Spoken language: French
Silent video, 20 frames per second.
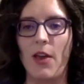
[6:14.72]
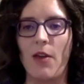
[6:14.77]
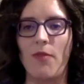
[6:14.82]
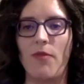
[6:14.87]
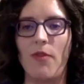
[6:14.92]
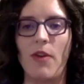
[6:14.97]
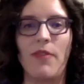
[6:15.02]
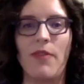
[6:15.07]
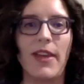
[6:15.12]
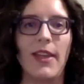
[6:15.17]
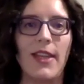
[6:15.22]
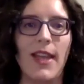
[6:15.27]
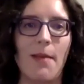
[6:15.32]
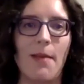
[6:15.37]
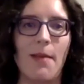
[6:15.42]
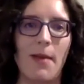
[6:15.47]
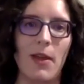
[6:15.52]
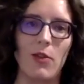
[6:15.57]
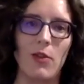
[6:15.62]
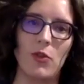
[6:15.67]
euh, va offrir de
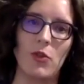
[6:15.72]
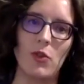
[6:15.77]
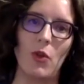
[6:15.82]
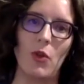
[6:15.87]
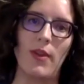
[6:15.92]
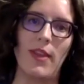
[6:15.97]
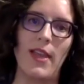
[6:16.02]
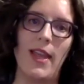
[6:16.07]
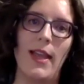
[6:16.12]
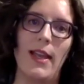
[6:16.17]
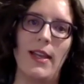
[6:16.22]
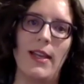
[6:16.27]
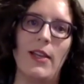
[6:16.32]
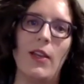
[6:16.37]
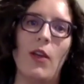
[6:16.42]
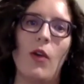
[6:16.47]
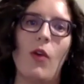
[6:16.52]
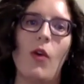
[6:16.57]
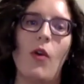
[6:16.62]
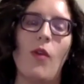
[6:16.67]
l'apprendre son Et donc,